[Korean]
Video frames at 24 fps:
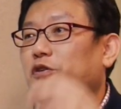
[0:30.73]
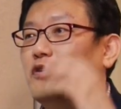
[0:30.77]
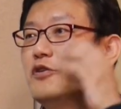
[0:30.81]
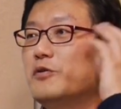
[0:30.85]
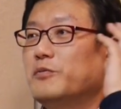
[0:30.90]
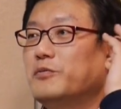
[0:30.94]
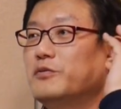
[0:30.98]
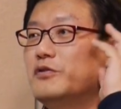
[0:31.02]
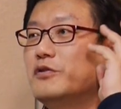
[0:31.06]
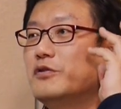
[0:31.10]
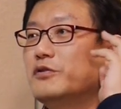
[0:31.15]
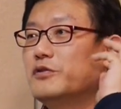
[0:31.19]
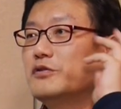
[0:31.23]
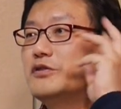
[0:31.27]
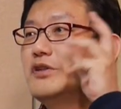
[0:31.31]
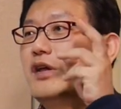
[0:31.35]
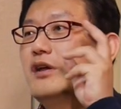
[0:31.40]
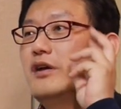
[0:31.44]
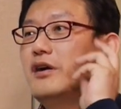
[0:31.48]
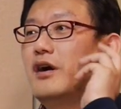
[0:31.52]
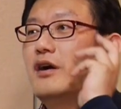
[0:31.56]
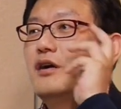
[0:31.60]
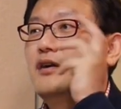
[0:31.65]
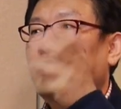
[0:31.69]
여러분은 또
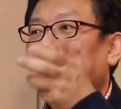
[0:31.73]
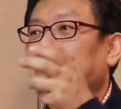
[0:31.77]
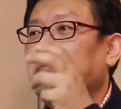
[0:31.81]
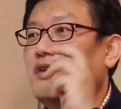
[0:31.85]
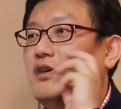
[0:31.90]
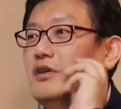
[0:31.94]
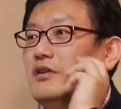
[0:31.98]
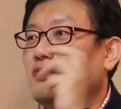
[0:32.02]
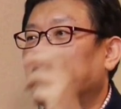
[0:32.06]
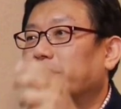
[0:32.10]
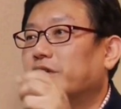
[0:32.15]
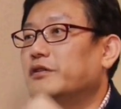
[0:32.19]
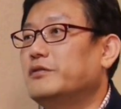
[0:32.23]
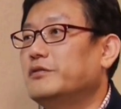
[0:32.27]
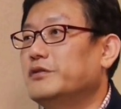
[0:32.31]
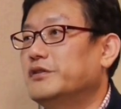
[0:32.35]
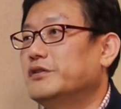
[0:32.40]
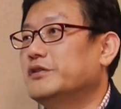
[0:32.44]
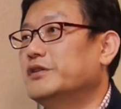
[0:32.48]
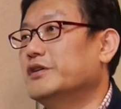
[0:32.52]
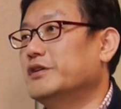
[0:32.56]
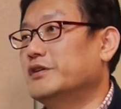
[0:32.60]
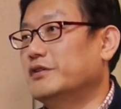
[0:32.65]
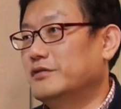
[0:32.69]
생각을 이미 일으키고
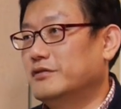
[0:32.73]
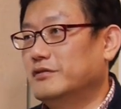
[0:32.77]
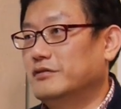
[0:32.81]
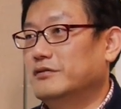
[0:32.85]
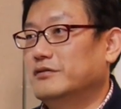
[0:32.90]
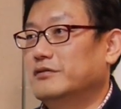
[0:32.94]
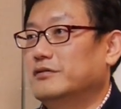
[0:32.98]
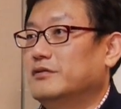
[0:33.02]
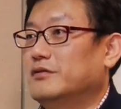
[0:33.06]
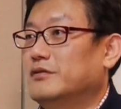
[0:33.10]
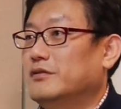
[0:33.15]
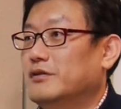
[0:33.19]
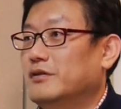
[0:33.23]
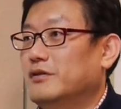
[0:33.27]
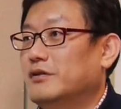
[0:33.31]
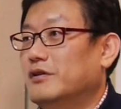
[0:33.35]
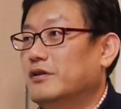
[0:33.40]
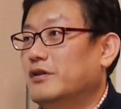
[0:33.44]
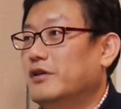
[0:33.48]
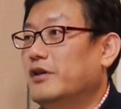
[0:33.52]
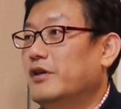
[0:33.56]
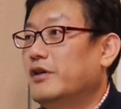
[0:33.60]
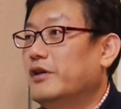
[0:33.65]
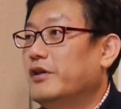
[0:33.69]
있어요.
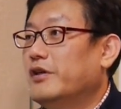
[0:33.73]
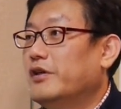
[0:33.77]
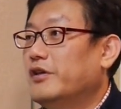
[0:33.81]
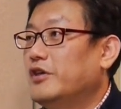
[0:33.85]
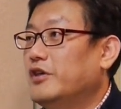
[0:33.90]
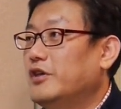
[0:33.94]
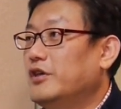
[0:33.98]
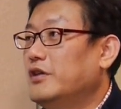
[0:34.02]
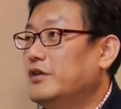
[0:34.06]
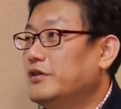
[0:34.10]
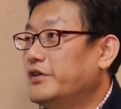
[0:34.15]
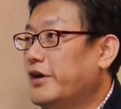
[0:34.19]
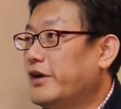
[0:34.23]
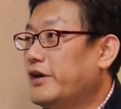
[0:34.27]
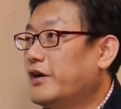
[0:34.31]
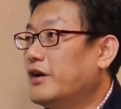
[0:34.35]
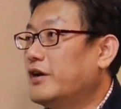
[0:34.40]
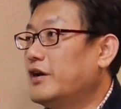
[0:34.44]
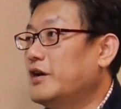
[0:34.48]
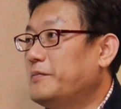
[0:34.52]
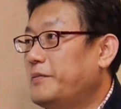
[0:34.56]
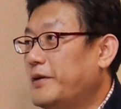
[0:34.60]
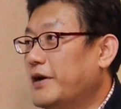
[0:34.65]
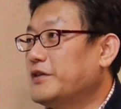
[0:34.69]
이
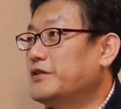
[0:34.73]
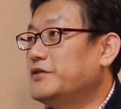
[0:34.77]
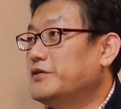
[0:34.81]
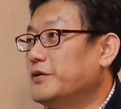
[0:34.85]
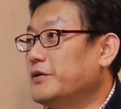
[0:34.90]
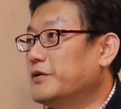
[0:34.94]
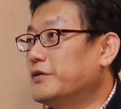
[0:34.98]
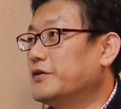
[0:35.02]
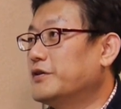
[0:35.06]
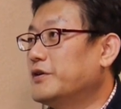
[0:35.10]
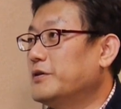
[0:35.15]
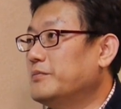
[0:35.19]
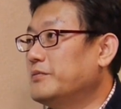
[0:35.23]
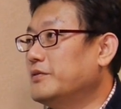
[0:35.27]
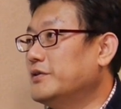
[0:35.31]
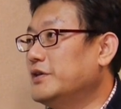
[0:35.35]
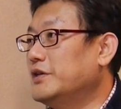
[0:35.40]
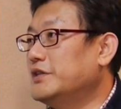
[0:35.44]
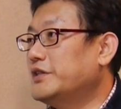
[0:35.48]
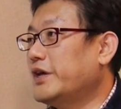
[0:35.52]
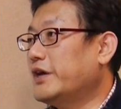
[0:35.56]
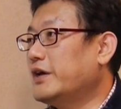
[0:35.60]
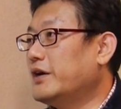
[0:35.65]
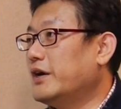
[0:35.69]
색깔을 봤죠. 그러면
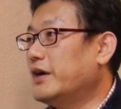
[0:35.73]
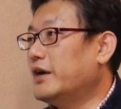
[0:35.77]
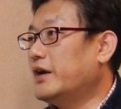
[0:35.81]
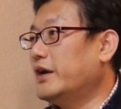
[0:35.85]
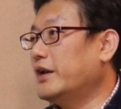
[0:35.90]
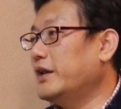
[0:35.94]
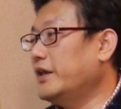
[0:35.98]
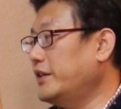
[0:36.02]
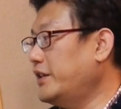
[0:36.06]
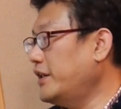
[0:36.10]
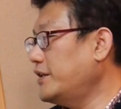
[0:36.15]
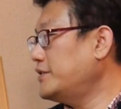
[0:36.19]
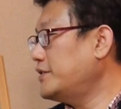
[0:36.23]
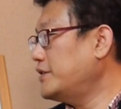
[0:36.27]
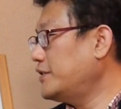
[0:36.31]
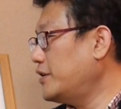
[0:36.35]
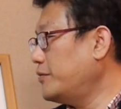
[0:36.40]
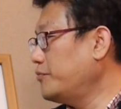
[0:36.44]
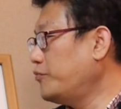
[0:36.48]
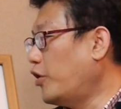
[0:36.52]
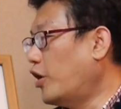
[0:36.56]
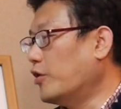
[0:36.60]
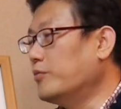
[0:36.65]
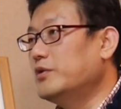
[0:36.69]
이 색깔 안에
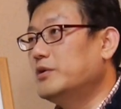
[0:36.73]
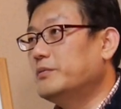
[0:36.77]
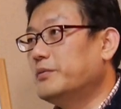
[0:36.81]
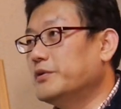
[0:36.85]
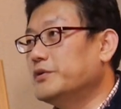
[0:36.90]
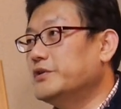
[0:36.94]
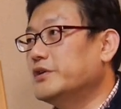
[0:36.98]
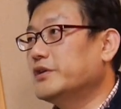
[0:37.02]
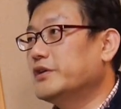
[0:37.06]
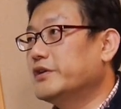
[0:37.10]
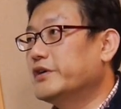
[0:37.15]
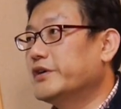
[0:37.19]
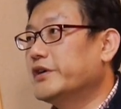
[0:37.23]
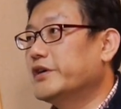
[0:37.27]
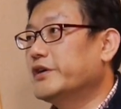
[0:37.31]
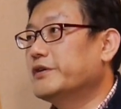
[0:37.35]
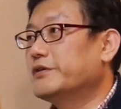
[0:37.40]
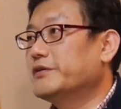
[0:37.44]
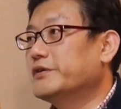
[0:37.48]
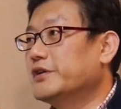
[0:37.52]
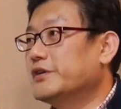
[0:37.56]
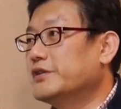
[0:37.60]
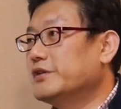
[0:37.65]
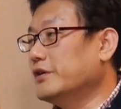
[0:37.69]
내재된 법을 보신
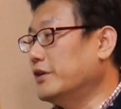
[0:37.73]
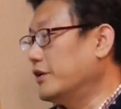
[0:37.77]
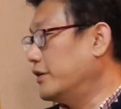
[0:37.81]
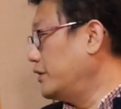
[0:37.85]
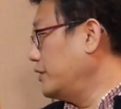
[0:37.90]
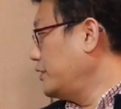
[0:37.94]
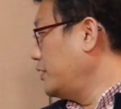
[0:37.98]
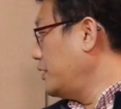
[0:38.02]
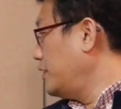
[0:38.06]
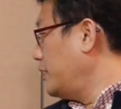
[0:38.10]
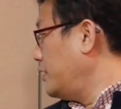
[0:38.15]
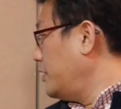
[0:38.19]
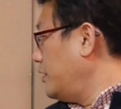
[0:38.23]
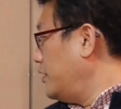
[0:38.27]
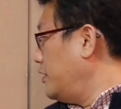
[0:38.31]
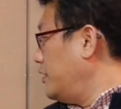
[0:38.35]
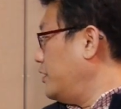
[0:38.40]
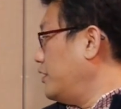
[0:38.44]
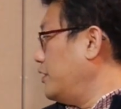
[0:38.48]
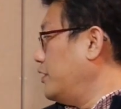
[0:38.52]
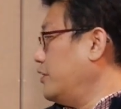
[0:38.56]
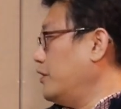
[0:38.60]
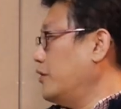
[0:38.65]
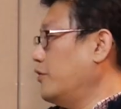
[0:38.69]
거예요. 그래서
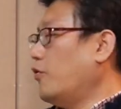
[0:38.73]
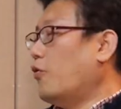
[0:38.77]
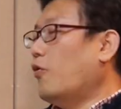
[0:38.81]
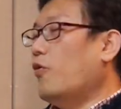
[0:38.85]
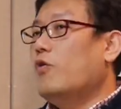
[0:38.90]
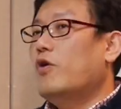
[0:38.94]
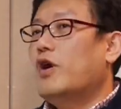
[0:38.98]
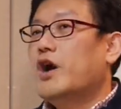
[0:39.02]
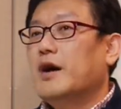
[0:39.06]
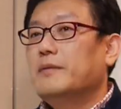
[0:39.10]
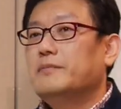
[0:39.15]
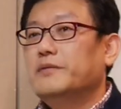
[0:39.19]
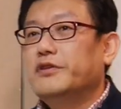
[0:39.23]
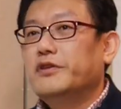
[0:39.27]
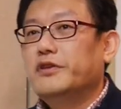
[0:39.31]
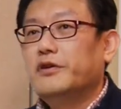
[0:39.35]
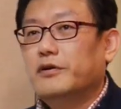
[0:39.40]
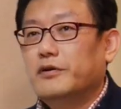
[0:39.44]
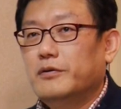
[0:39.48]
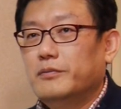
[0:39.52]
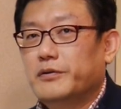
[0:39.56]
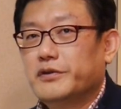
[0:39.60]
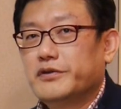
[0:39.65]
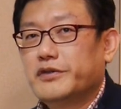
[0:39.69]

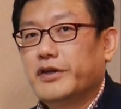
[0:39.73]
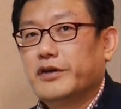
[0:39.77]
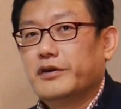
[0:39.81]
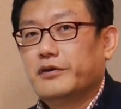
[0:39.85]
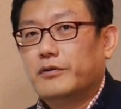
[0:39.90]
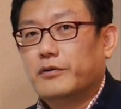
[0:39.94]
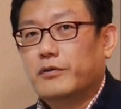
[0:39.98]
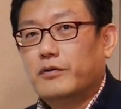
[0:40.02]
오감은요. 보세요.